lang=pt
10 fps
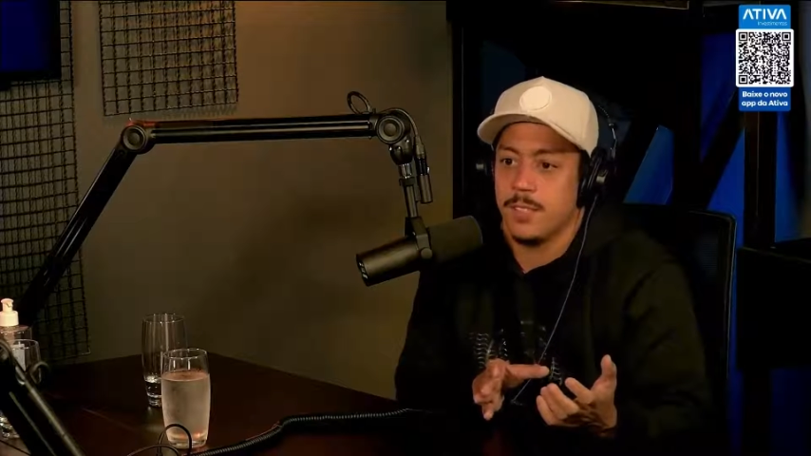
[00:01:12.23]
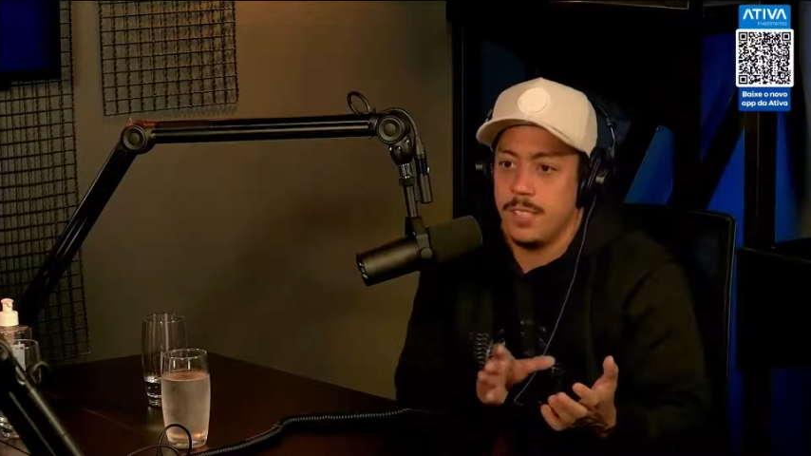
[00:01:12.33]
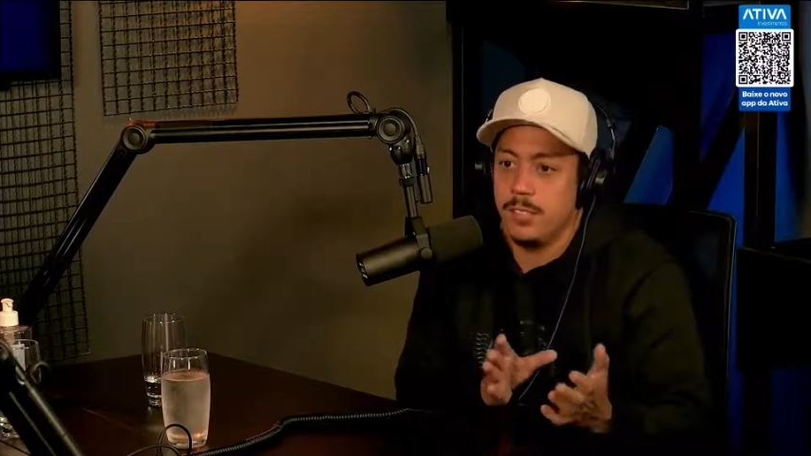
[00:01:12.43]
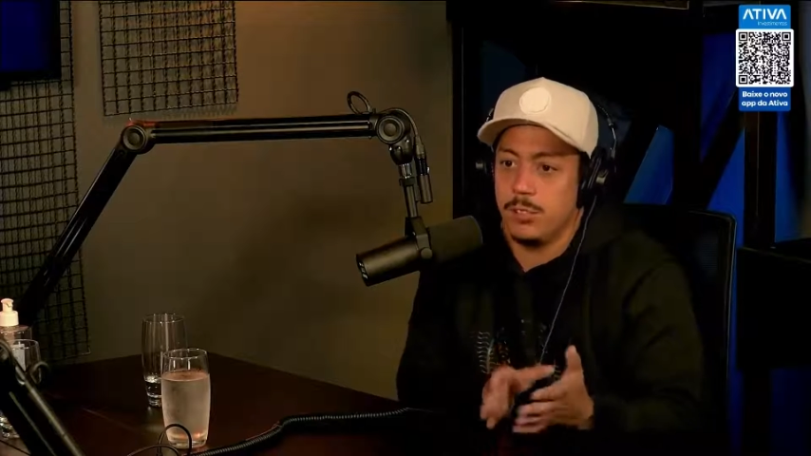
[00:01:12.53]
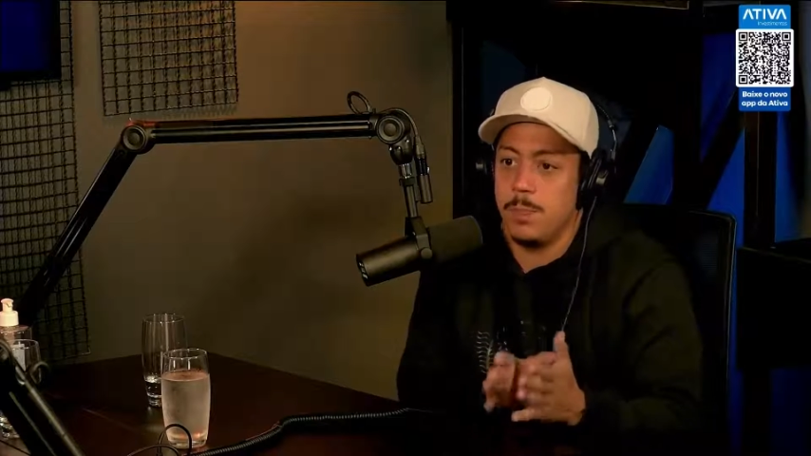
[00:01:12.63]

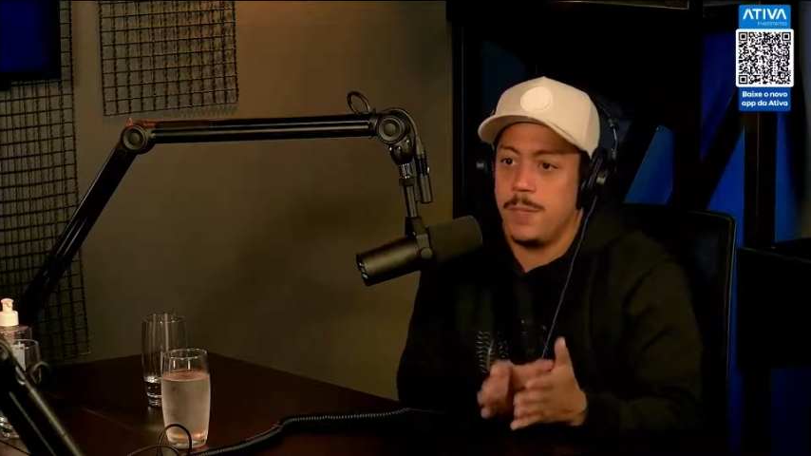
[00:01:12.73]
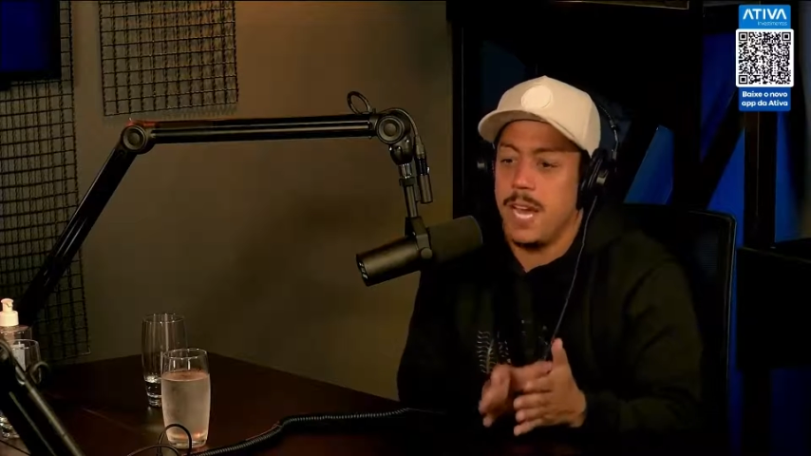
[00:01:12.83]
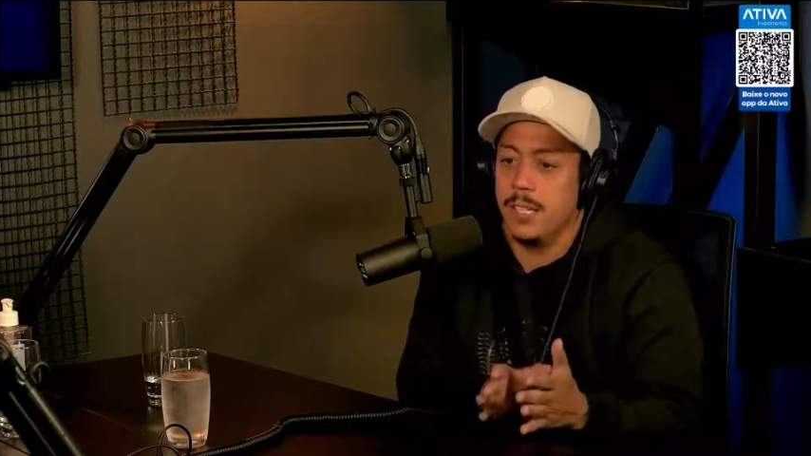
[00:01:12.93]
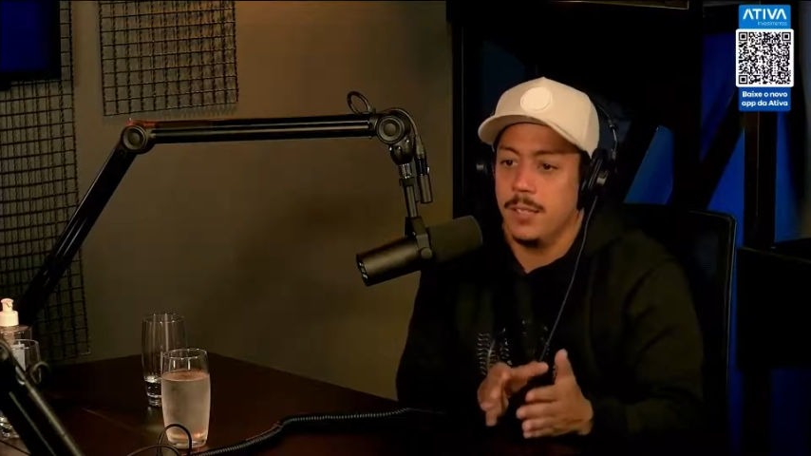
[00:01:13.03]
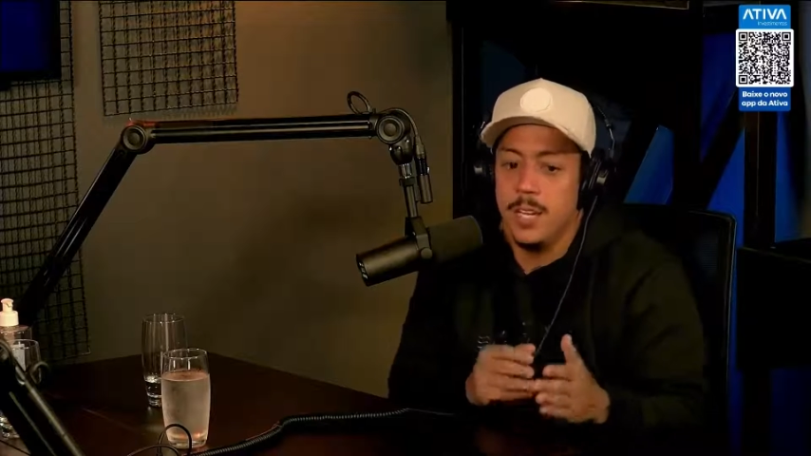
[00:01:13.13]
Certo? Tá. Só
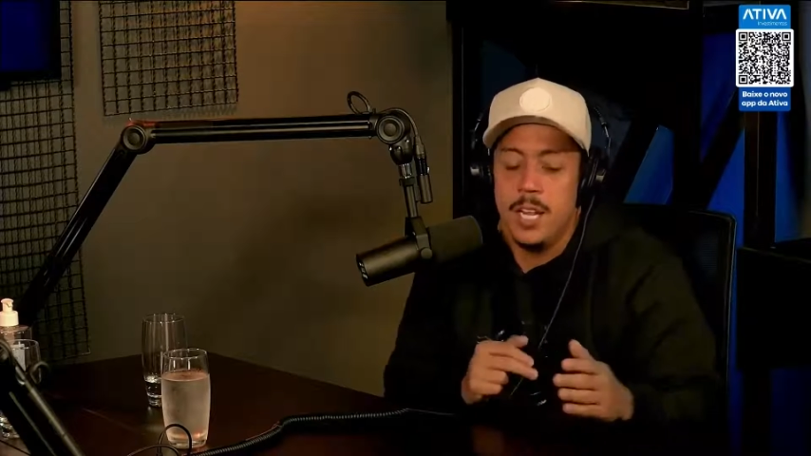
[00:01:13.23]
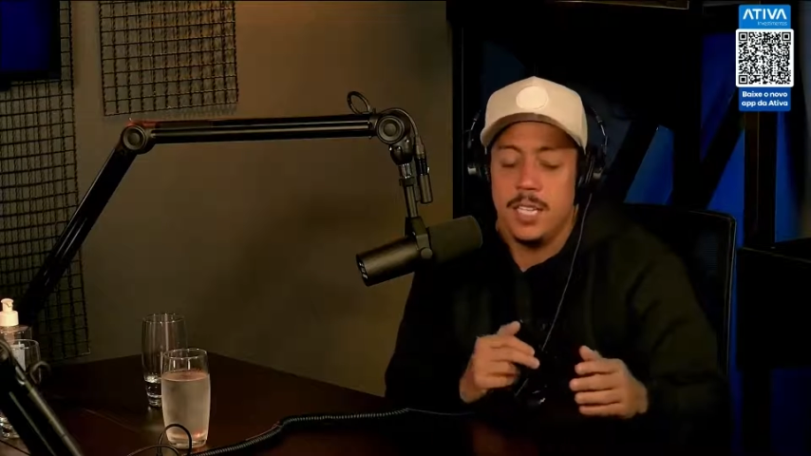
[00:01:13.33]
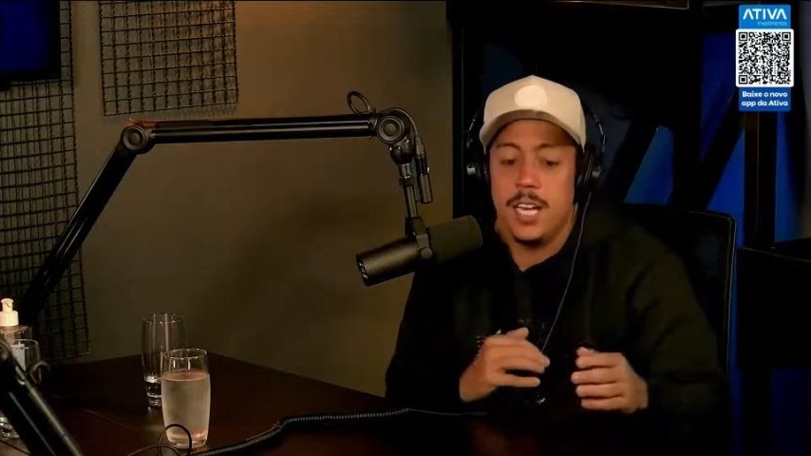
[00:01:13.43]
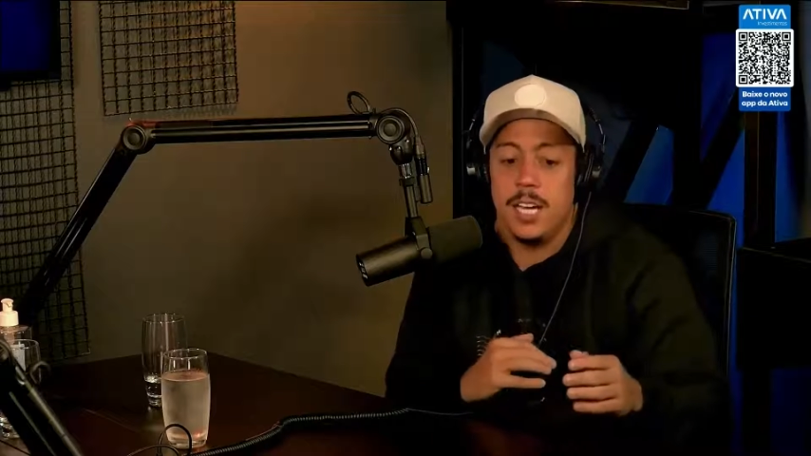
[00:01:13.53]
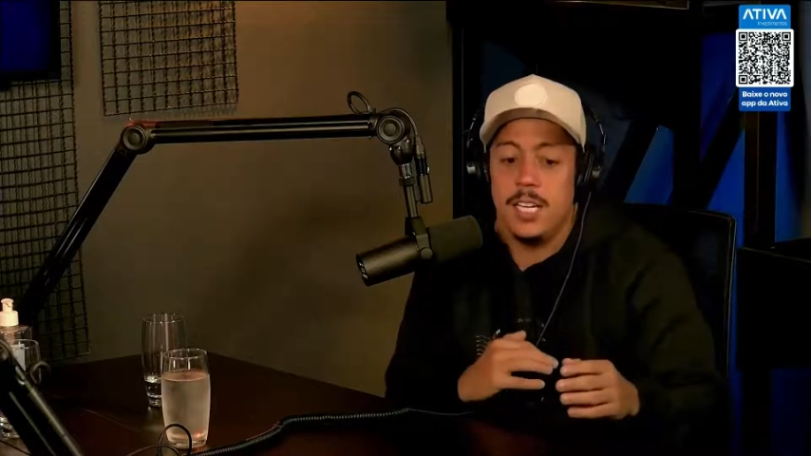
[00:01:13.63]
piada.
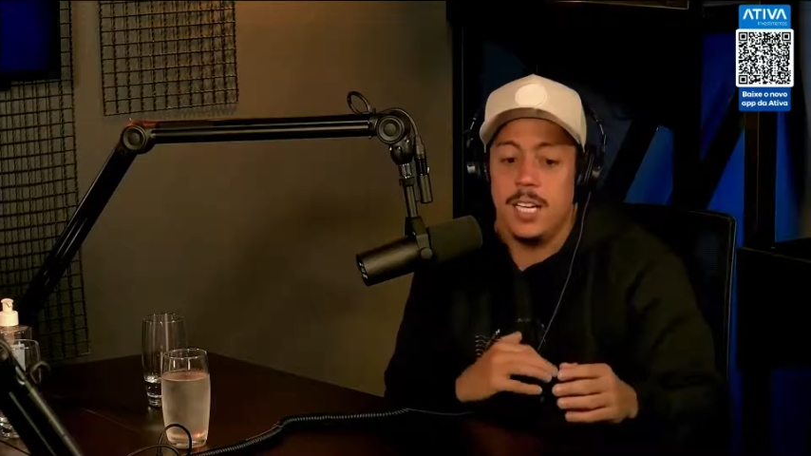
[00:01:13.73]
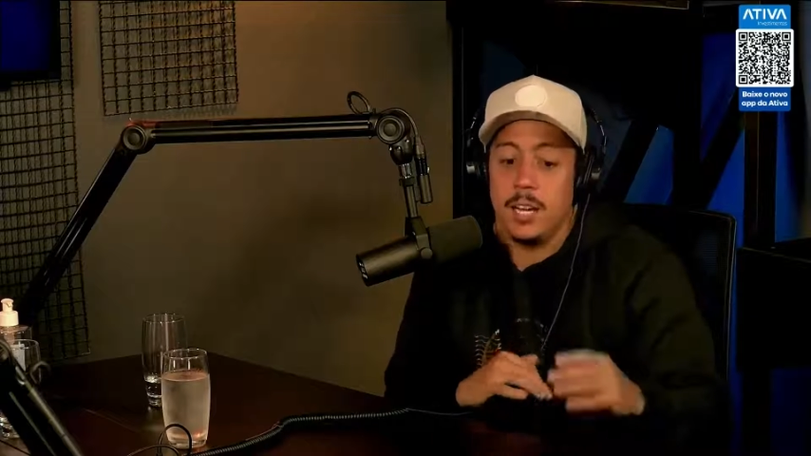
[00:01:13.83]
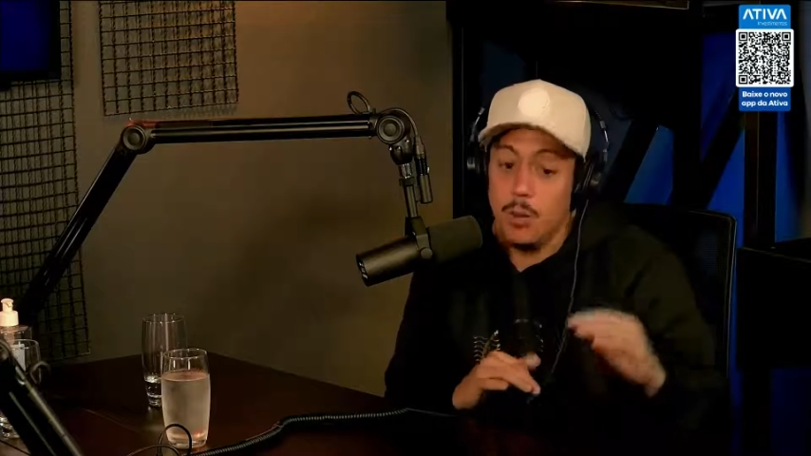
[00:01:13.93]
E aí,